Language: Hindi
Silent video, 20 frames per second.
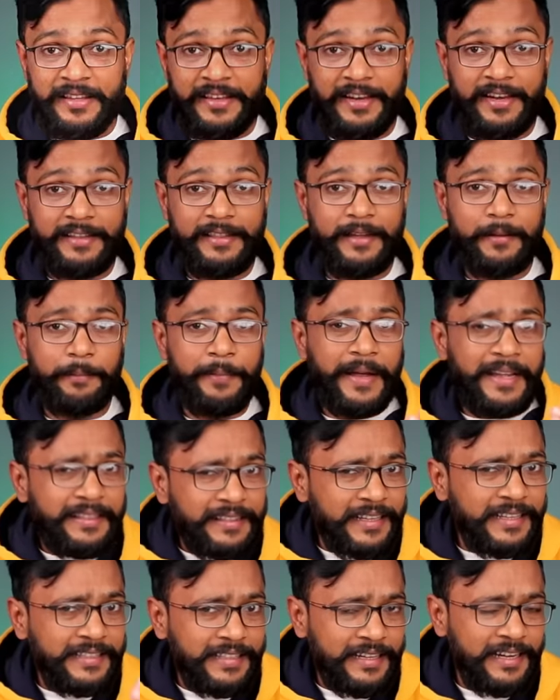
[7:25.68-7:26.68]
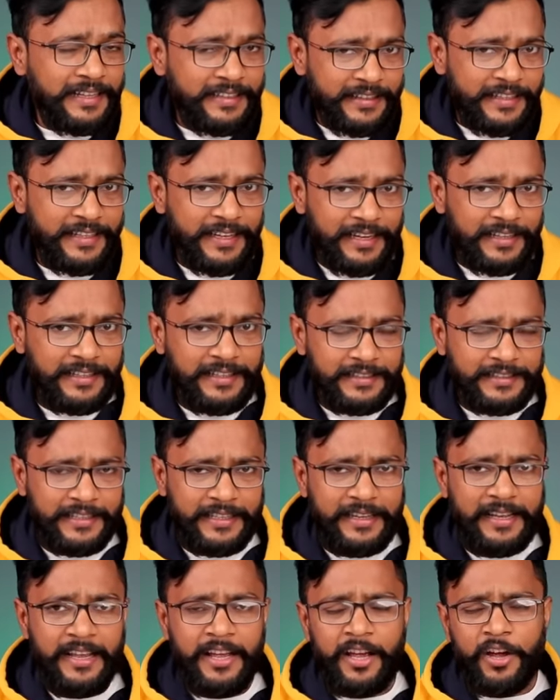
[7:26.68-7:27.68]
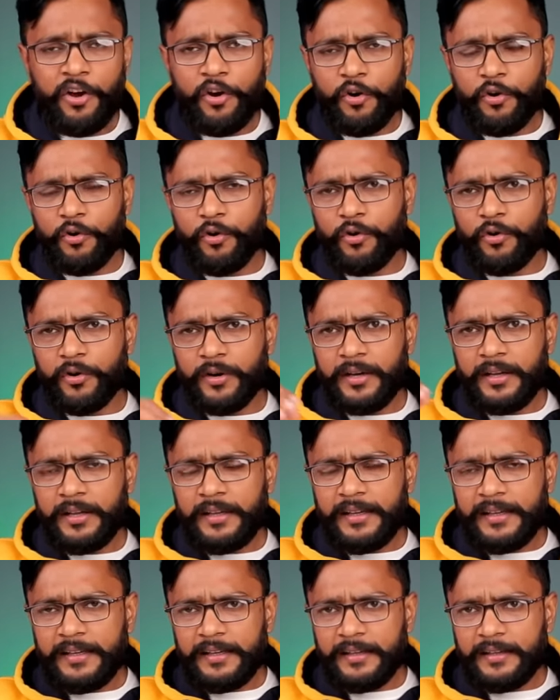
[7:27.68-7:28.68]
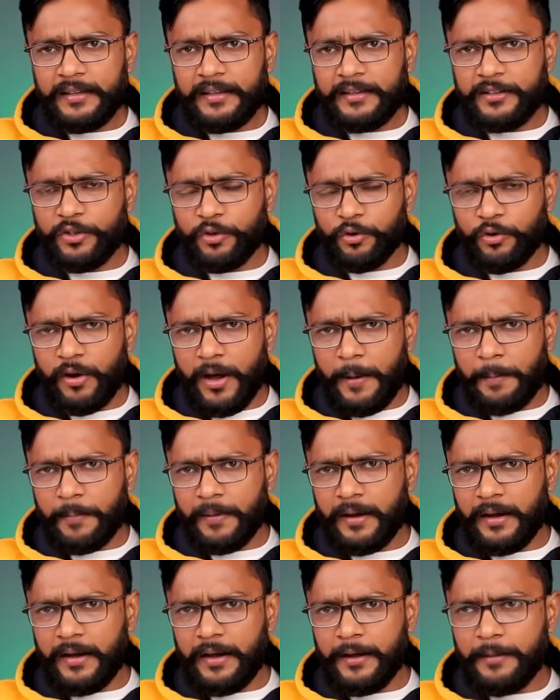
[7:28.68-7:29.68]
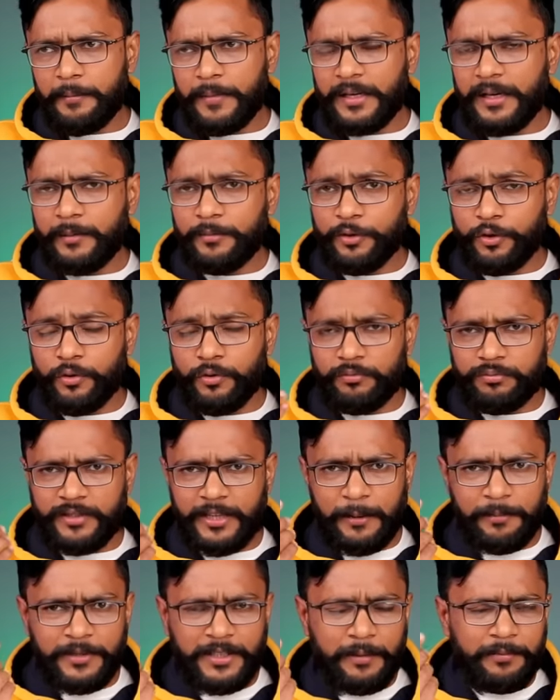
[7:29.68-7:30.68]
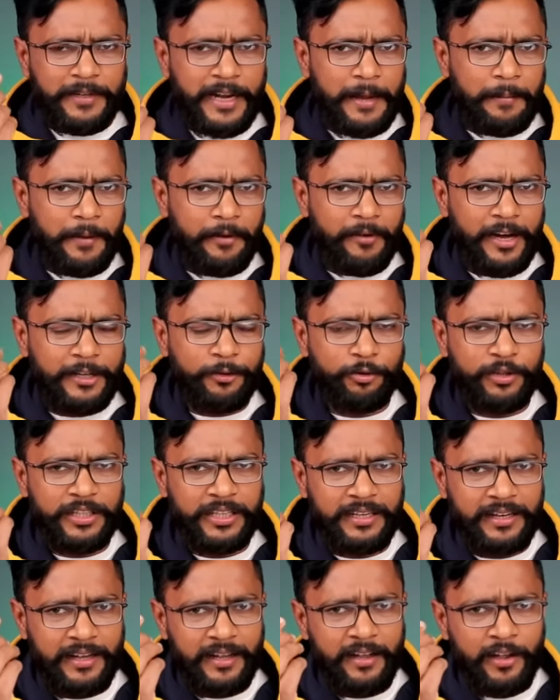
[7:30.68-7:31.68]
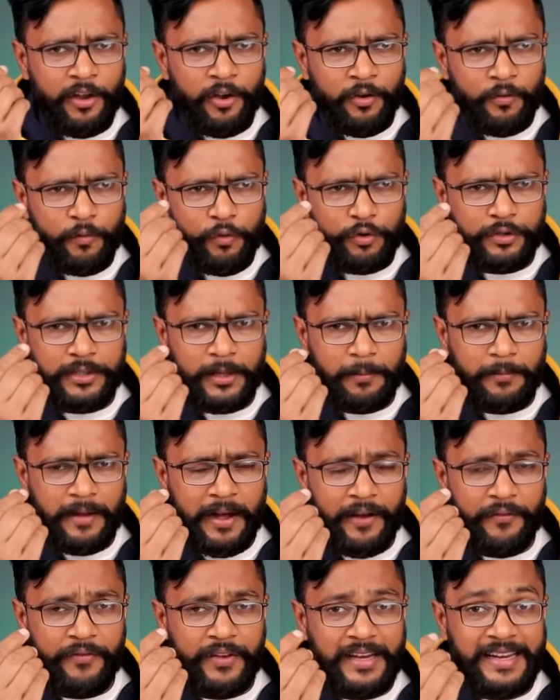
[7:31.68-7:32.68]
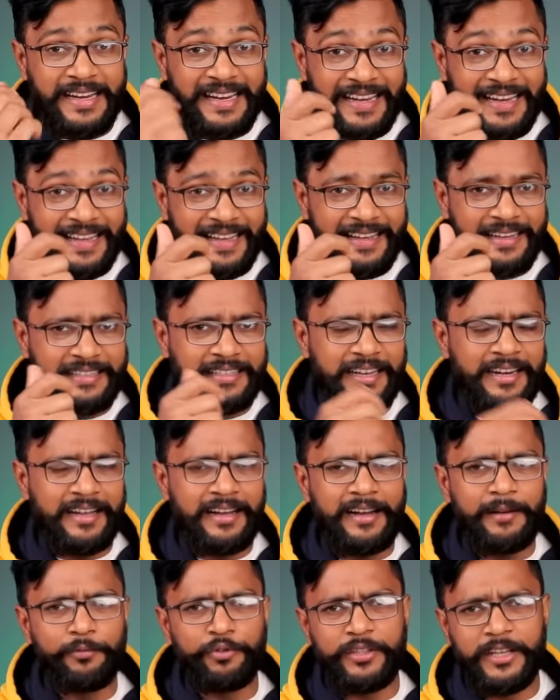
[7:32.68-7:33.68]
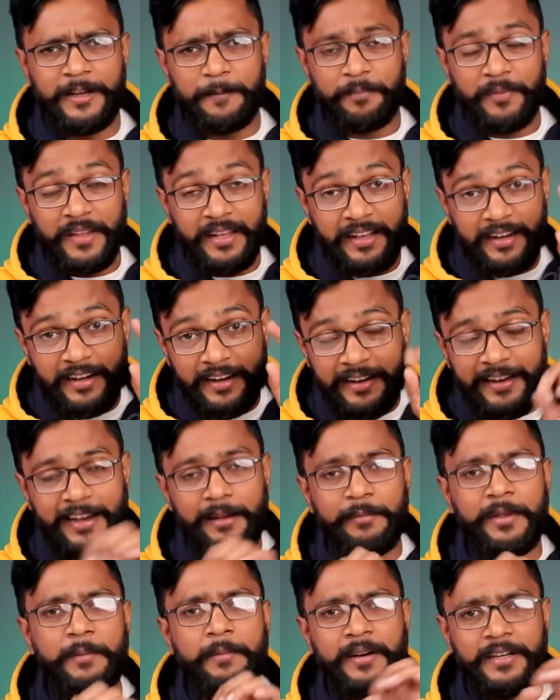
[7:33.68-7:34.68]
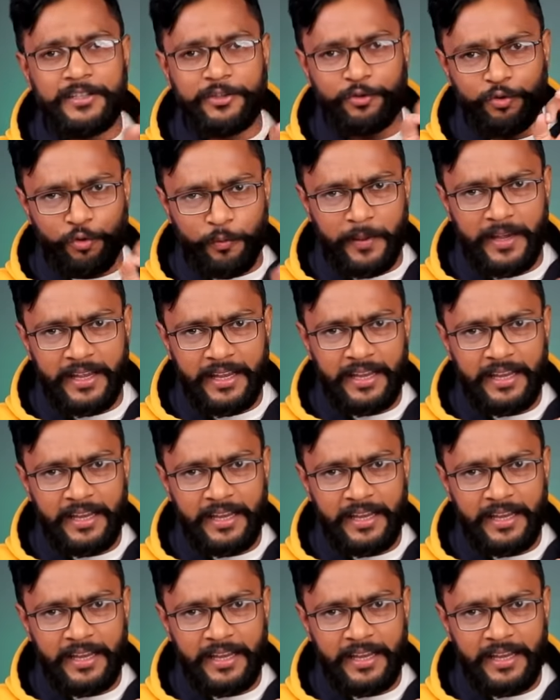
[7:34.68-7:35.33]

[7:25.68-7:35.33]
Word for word: ज़्यादा बेहतर सी लगती हल्की सी और जो आपका मतलब जो छम छम टाइप आवाज़ होती है ना वो सब काफ़ी क्लियर सा लगा मुझे रियल मी बर्ड्स टू में